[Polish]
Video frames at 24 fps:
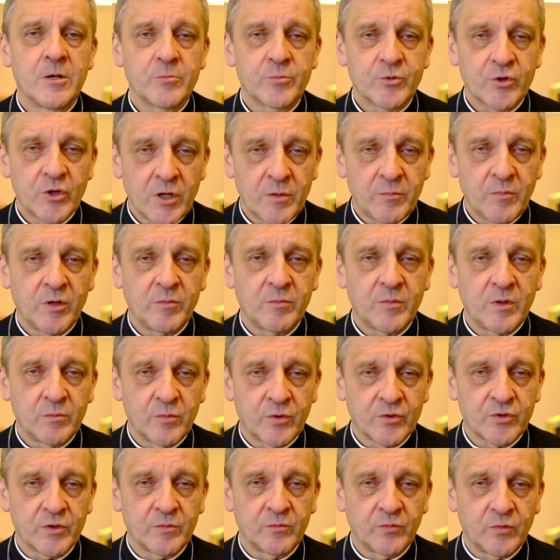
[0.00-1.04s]
Przyjmijmy
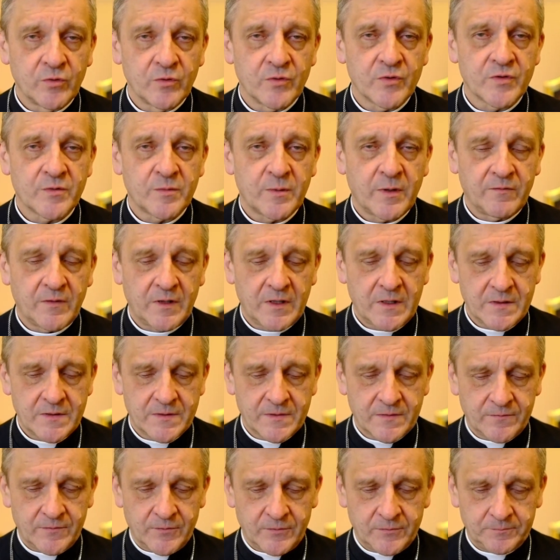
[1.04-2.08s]
Boże
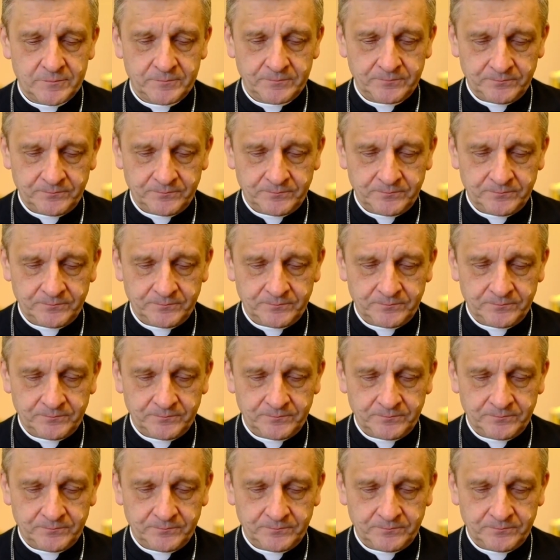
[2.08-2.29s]
błogosławieństwo.